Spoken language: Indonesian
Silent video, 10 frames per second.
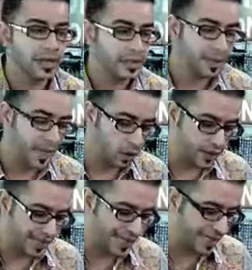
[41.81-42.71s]
Tapi kalau
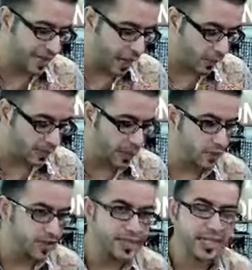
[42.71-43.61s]
kita lihat dari awal
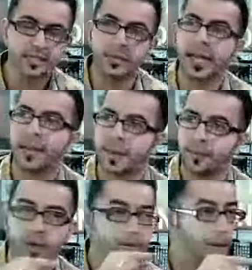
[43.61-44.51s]
tahun ini dari
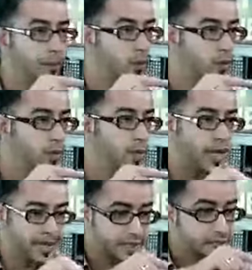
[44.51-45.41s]

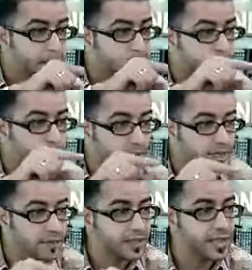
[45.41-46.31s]
98.50 dia sempat turun
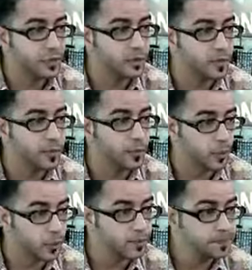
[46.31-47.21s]
ke
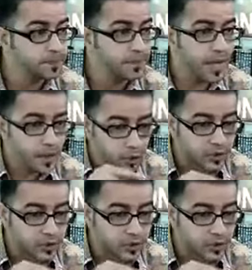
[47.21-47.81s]
91.90,